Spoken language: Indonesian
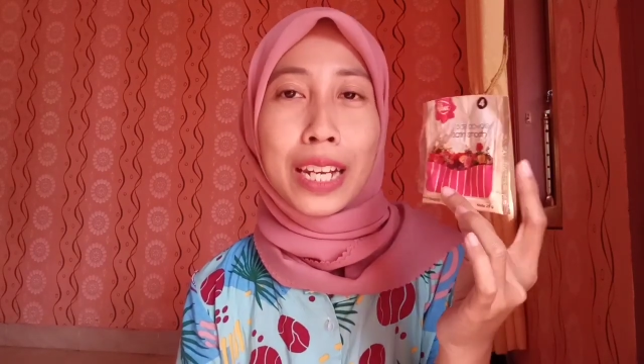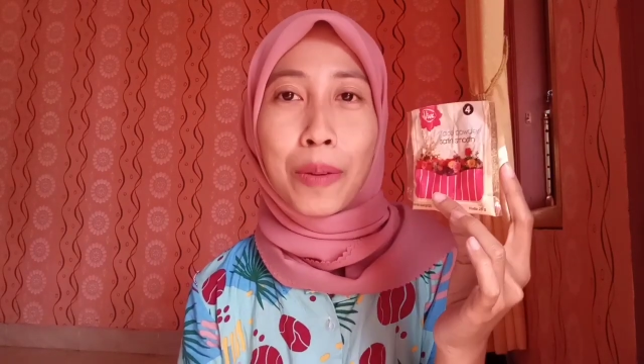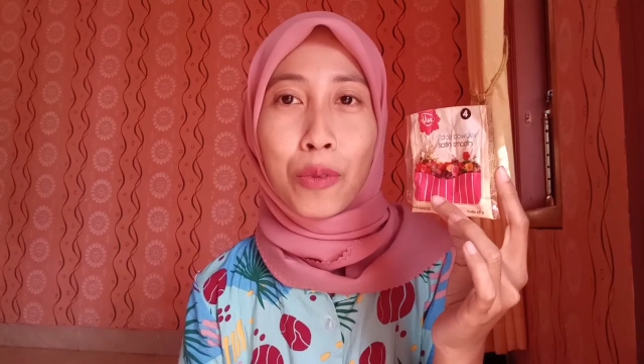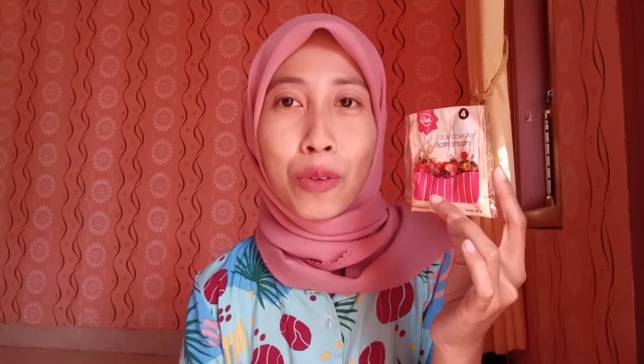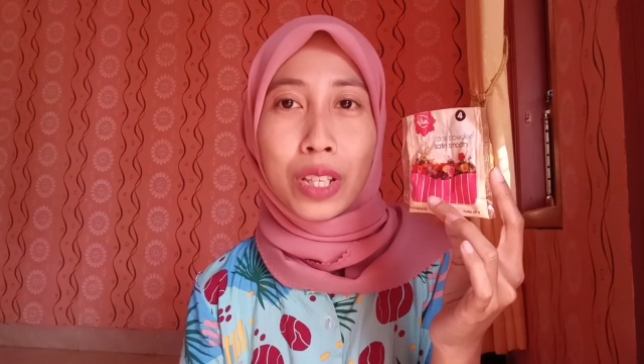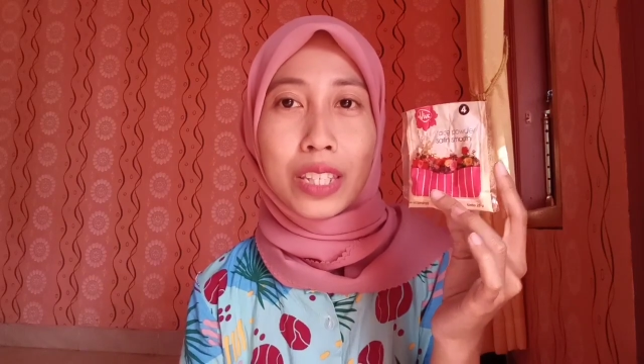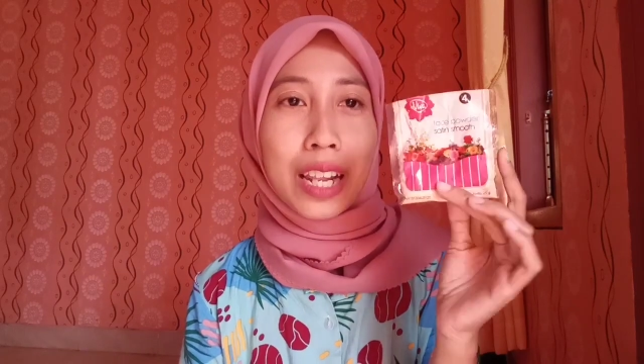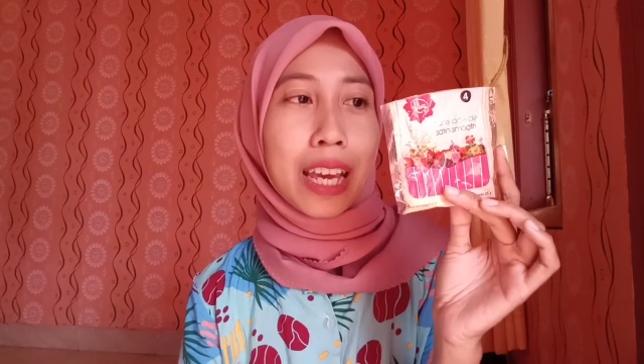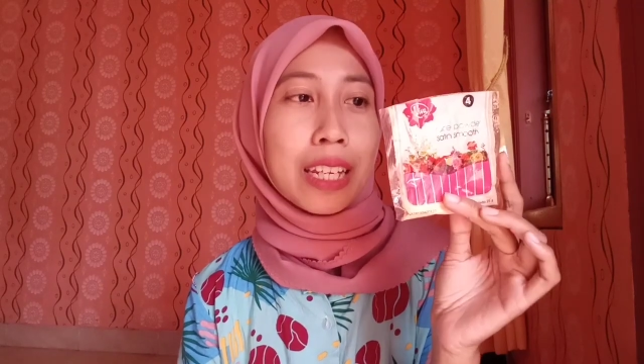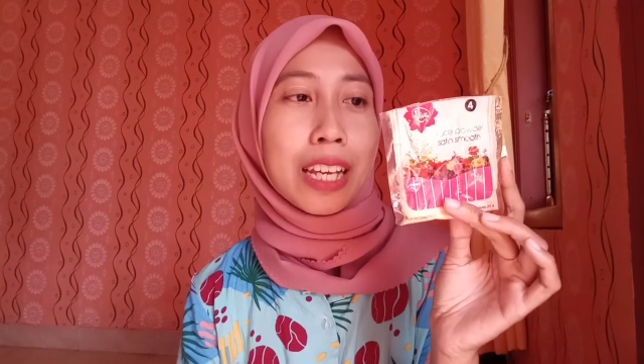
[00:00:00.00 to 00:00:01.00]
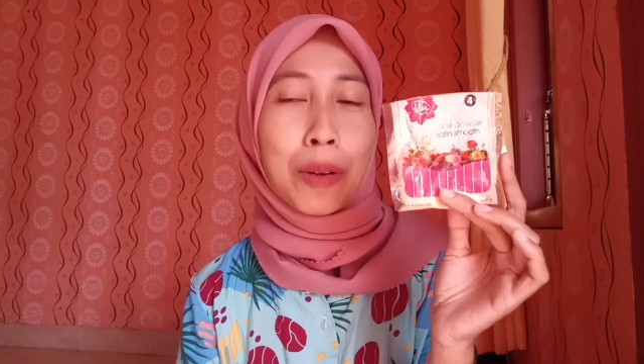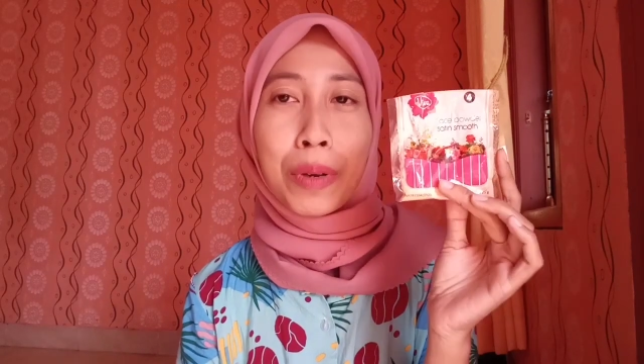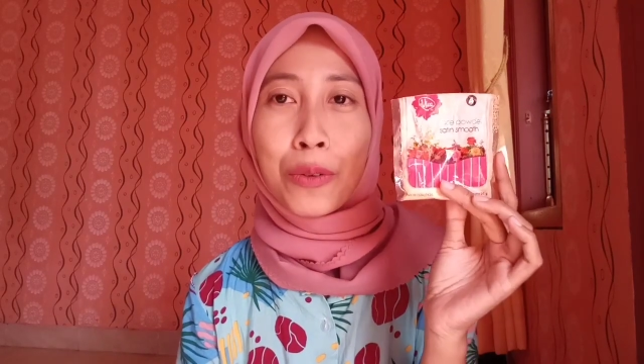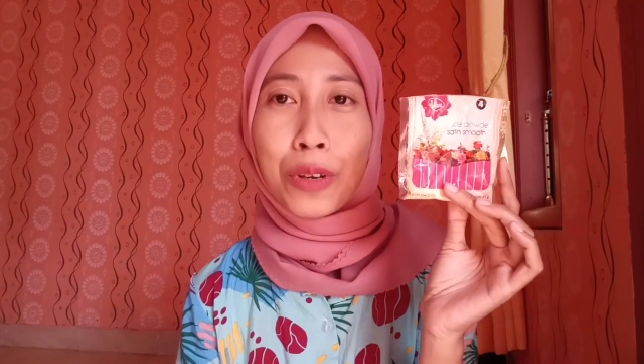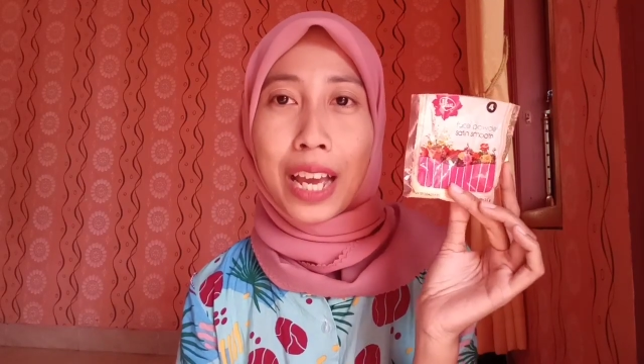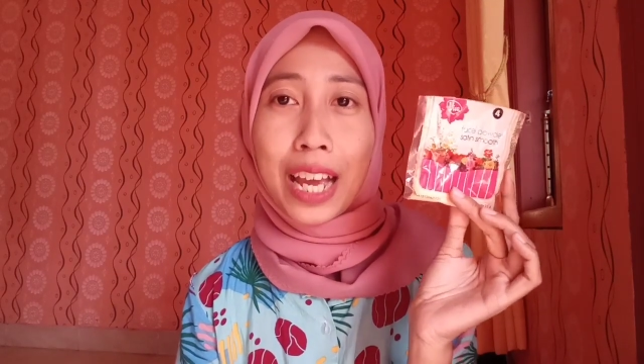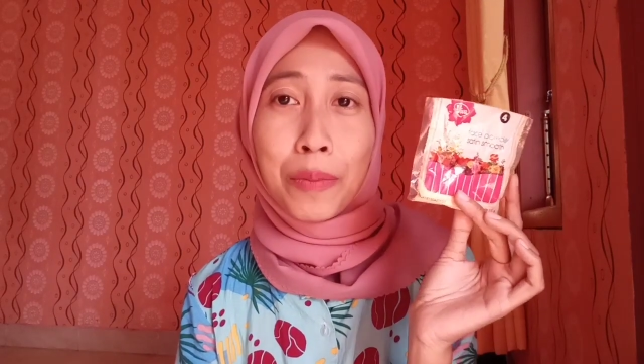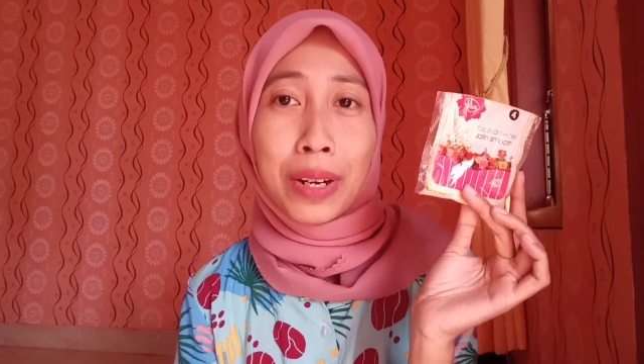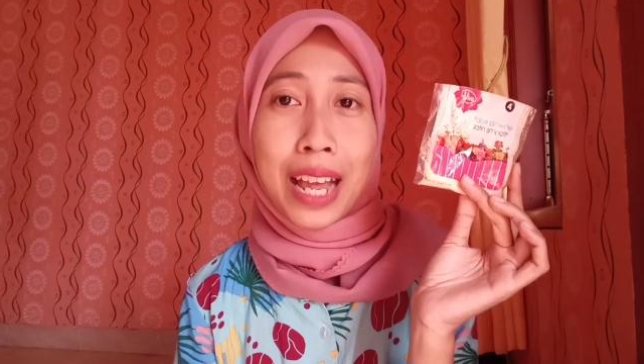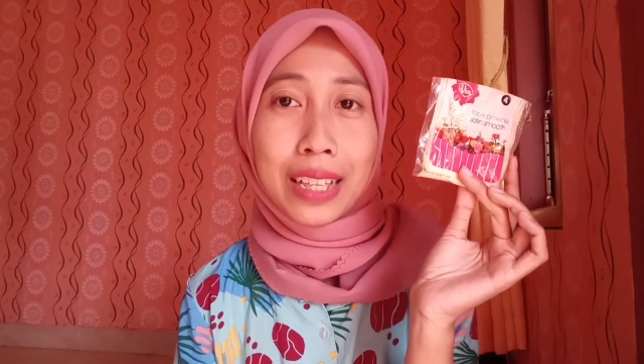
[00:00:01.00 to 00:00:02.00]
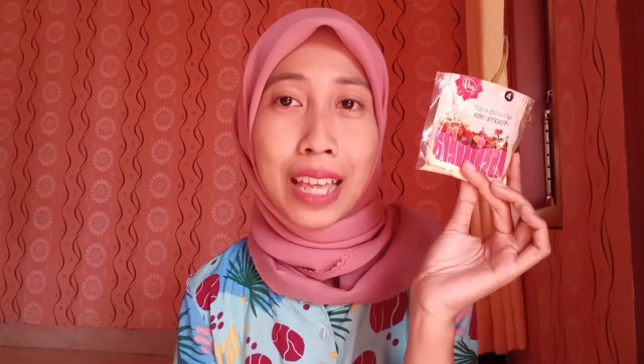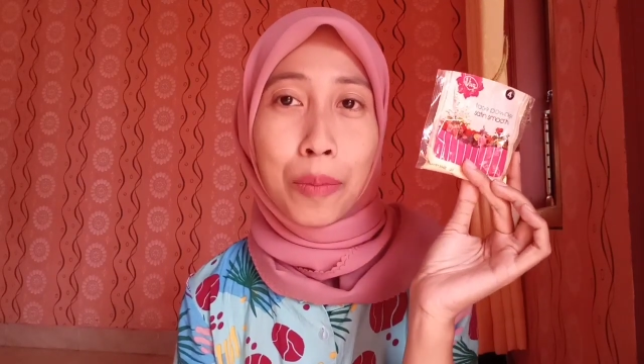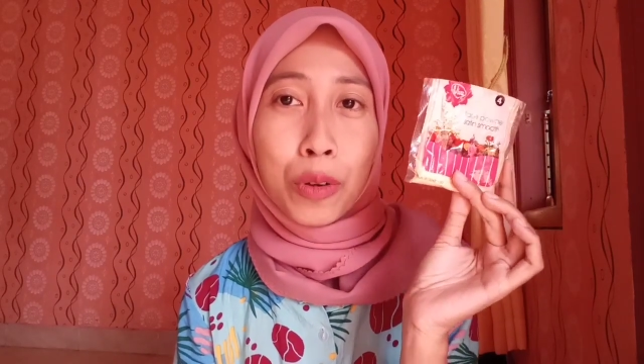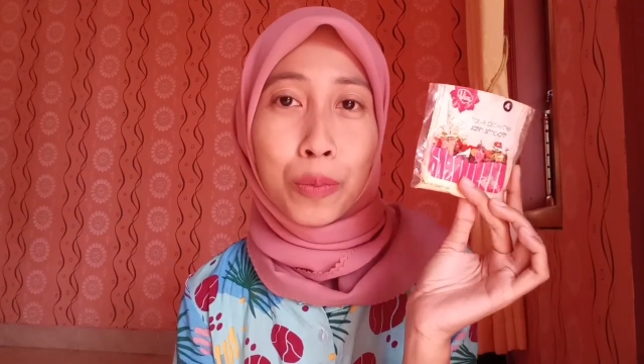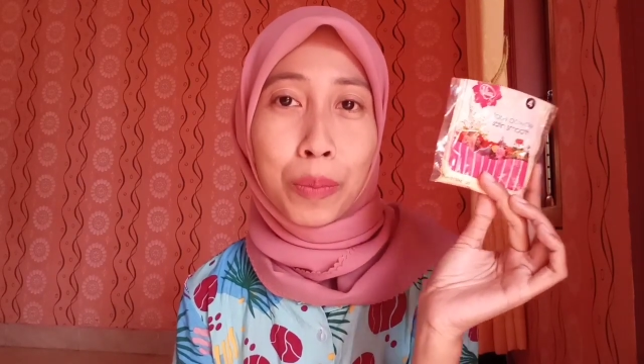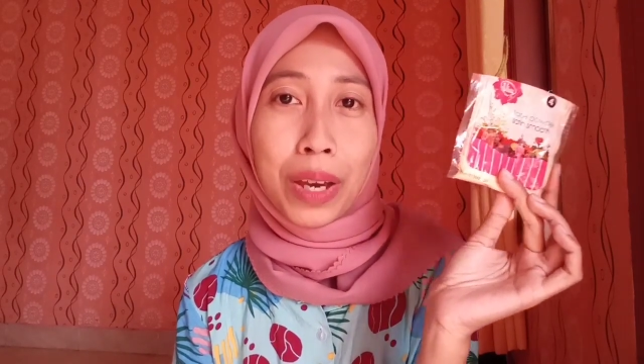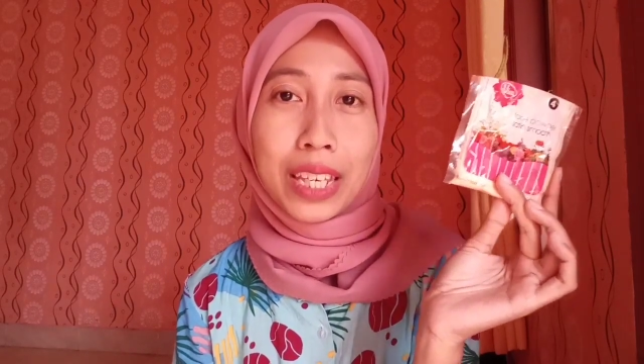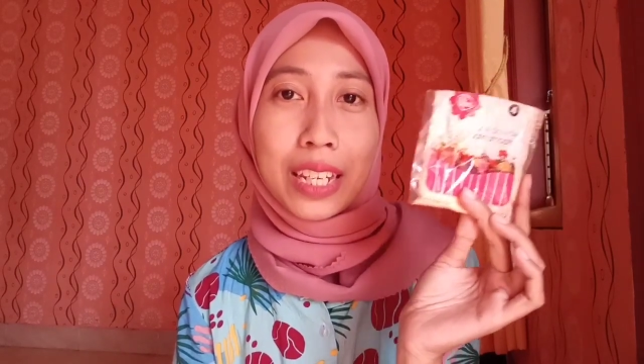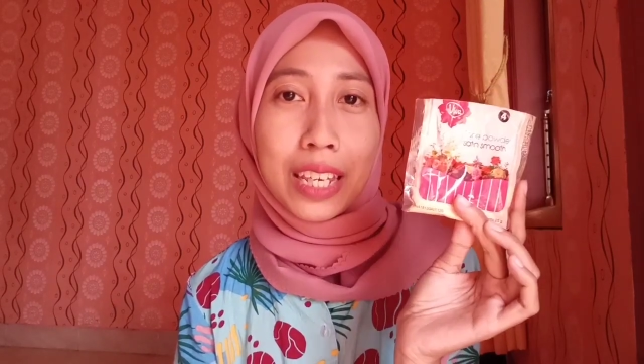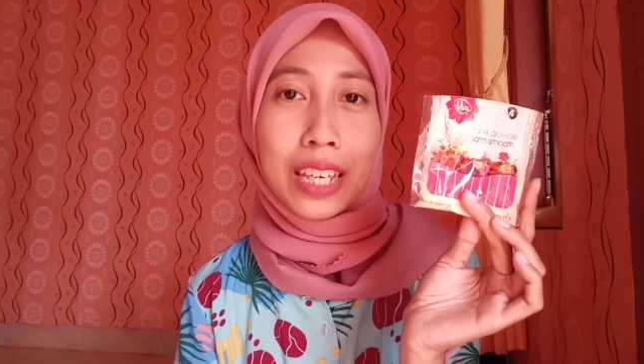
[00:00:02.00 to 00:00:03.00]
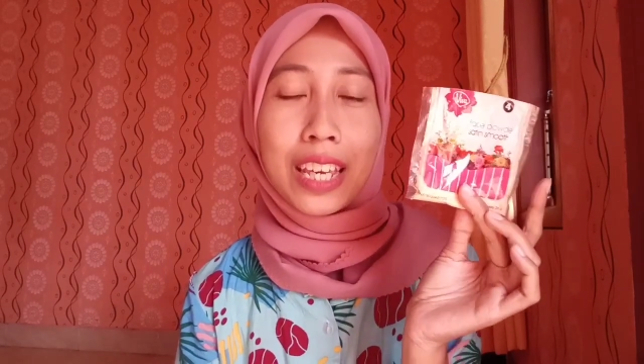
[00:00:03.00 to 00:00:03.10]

namun, selain dengan menggunakan bedak tabur pipa ini,